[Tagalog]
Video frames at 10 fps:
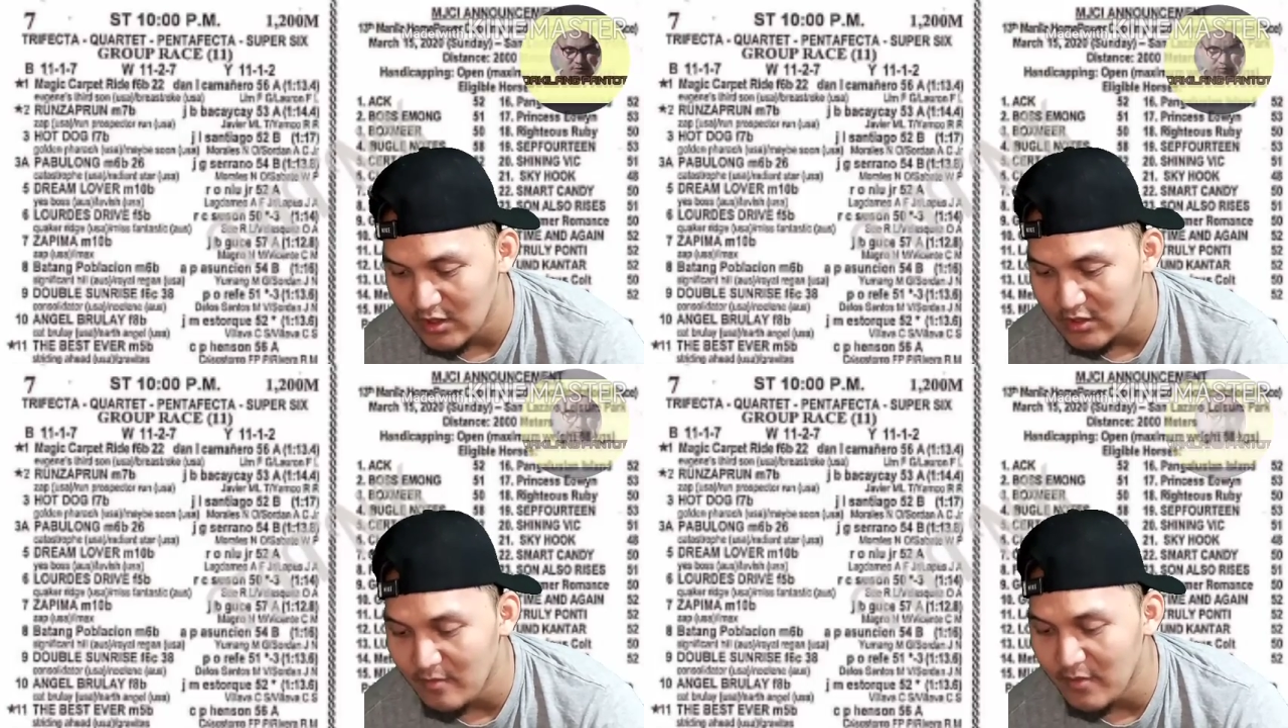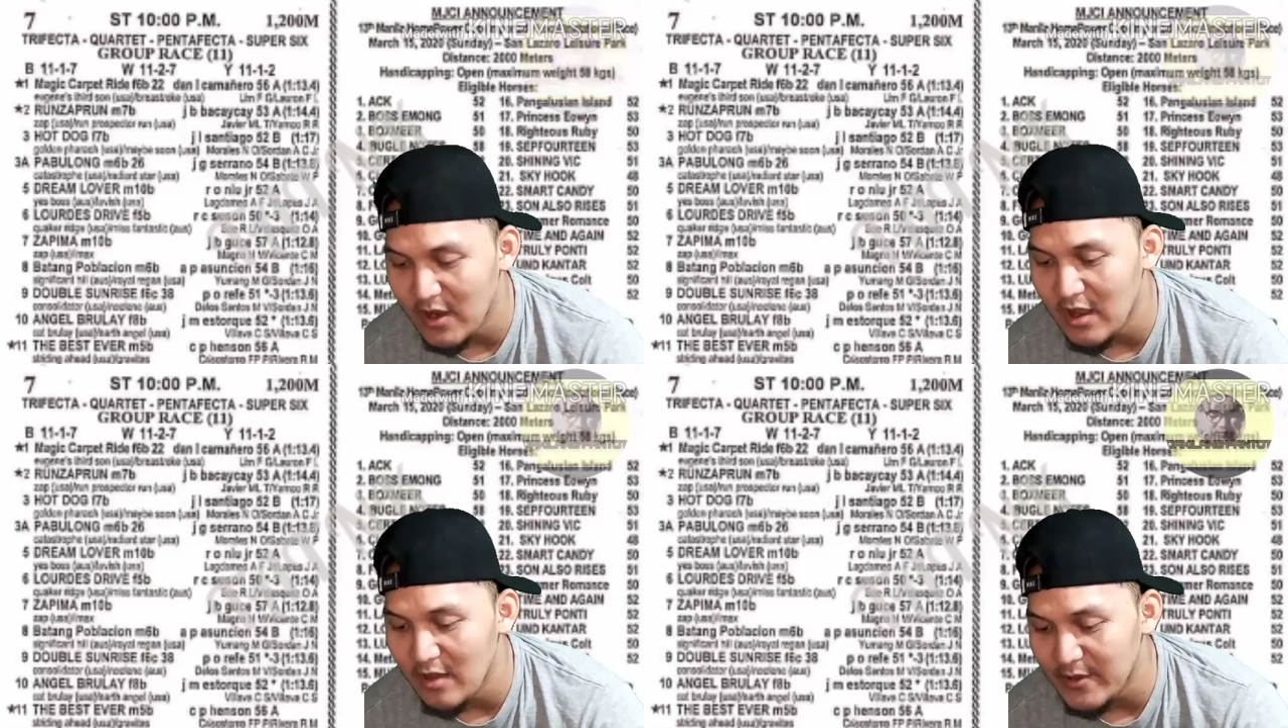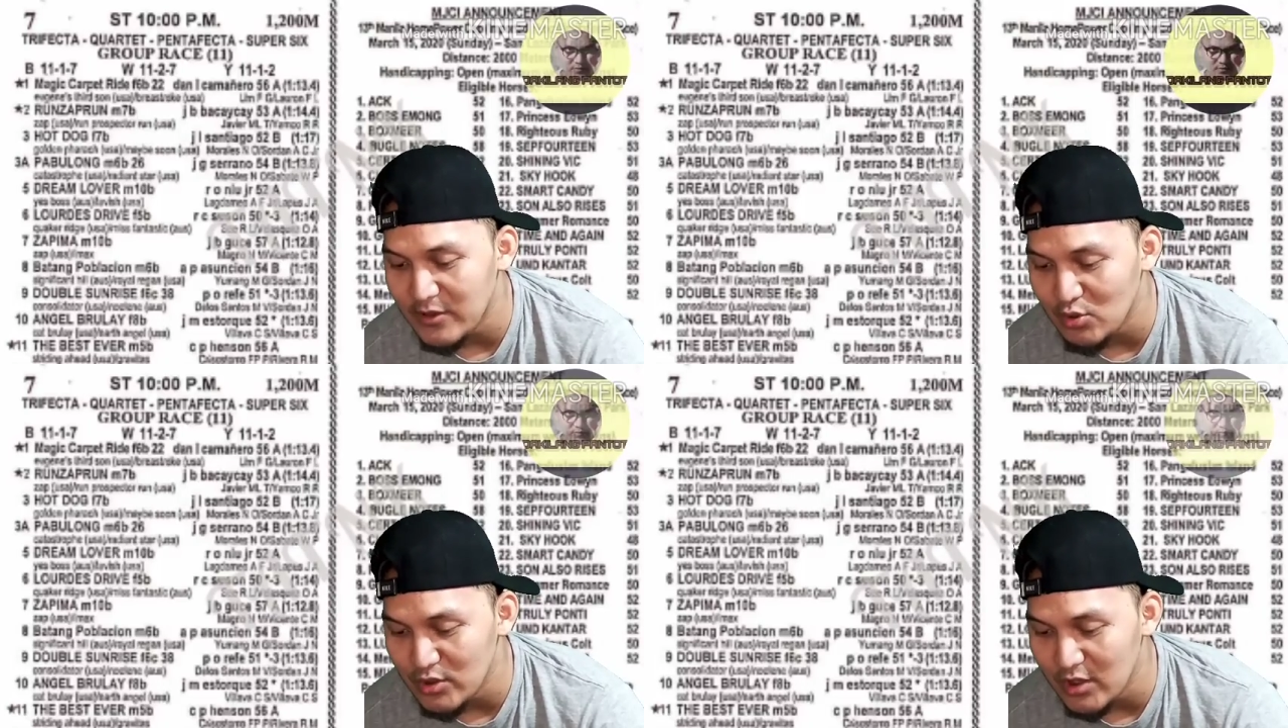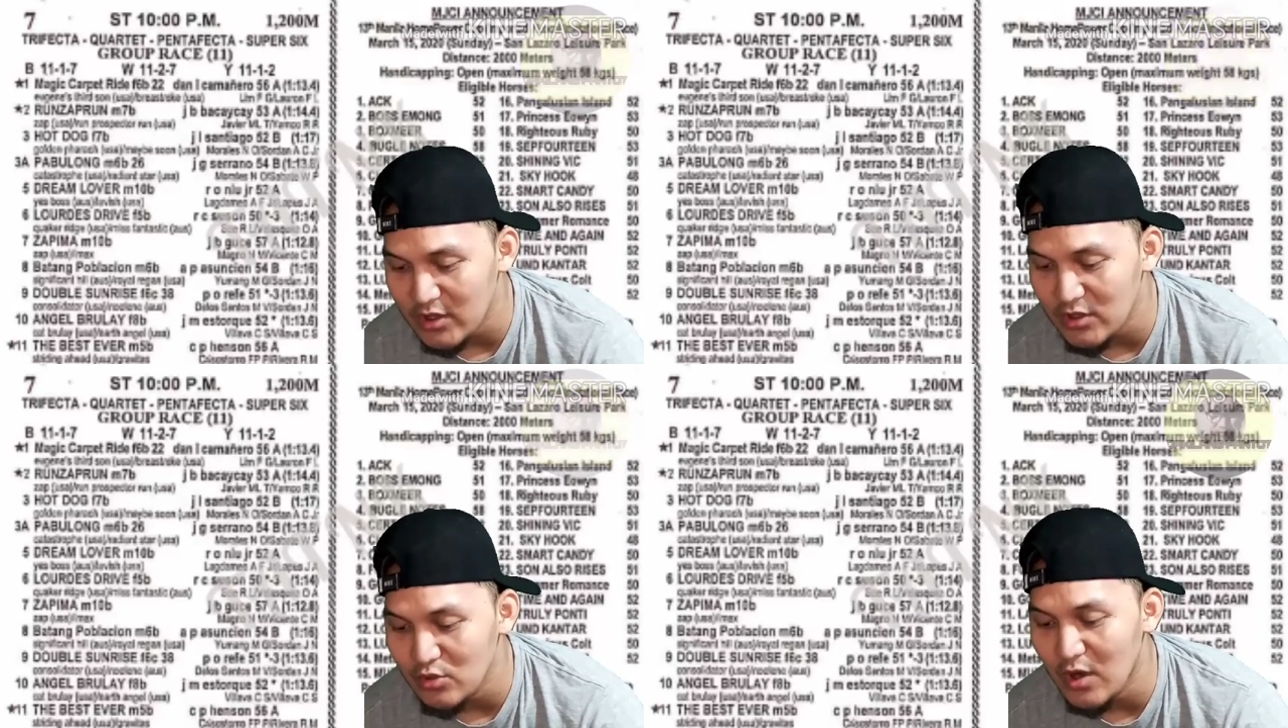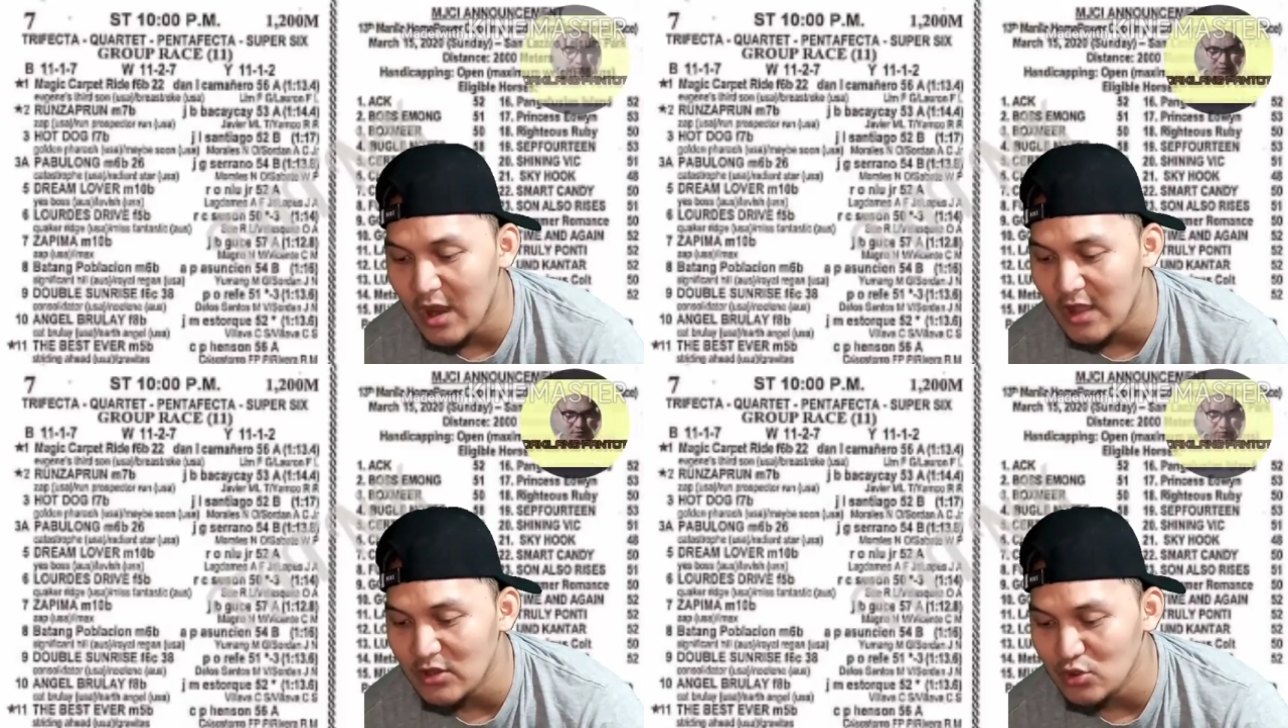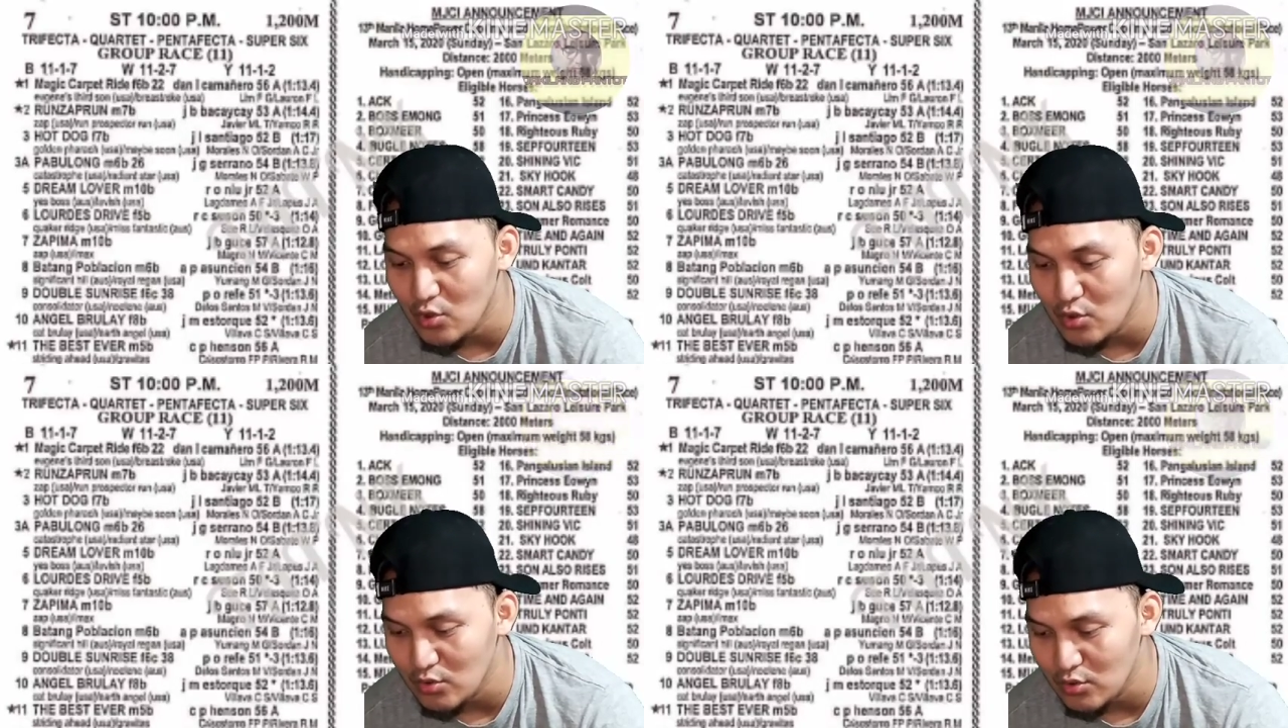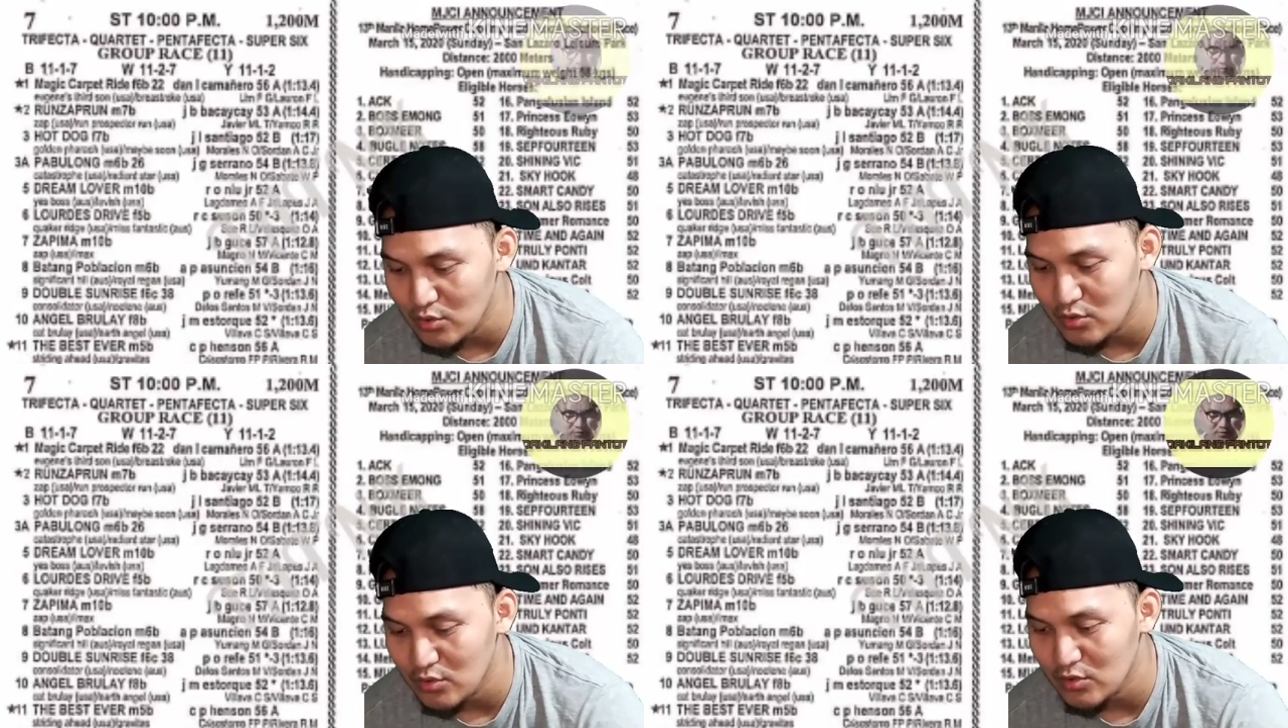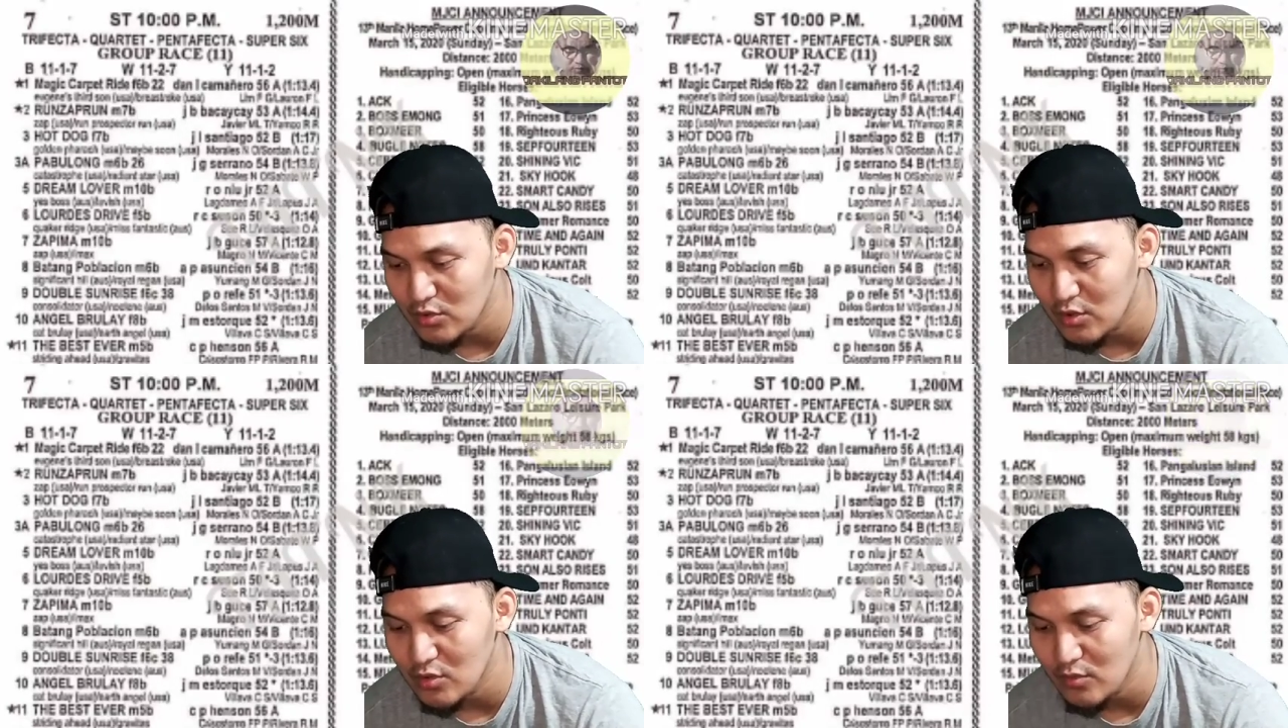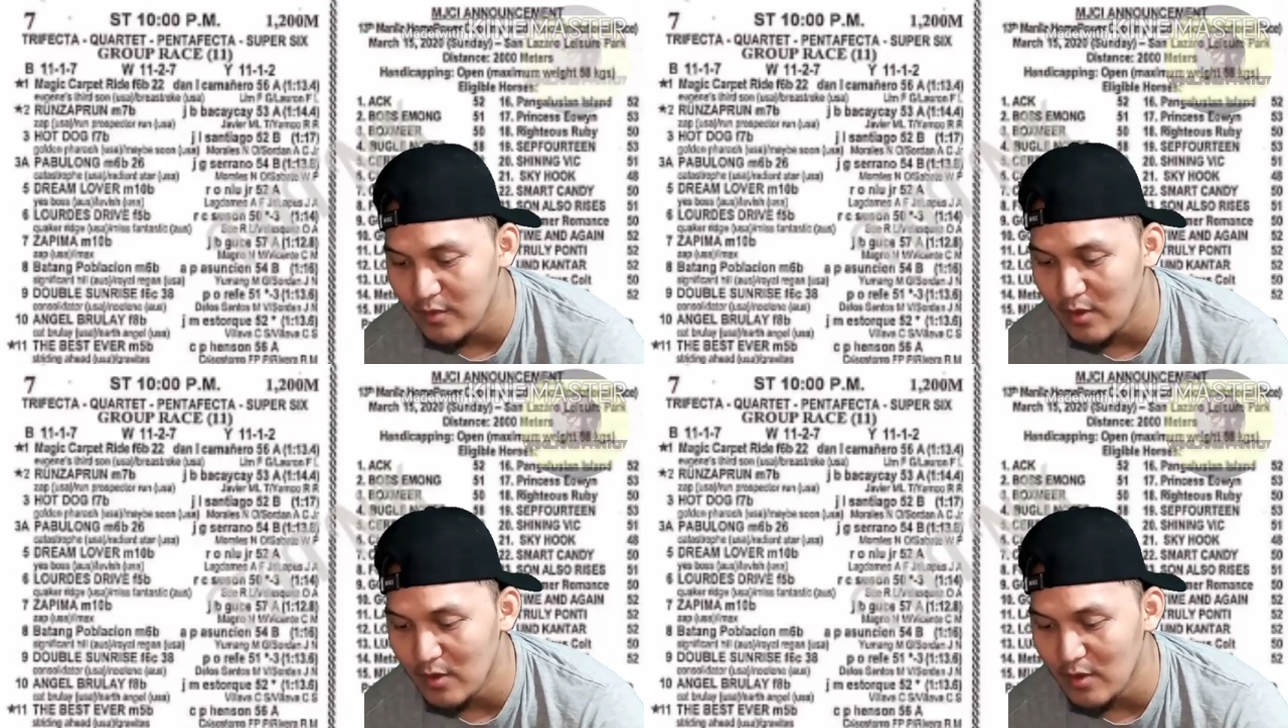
At ang pangapat ko na rin yung hotdog no?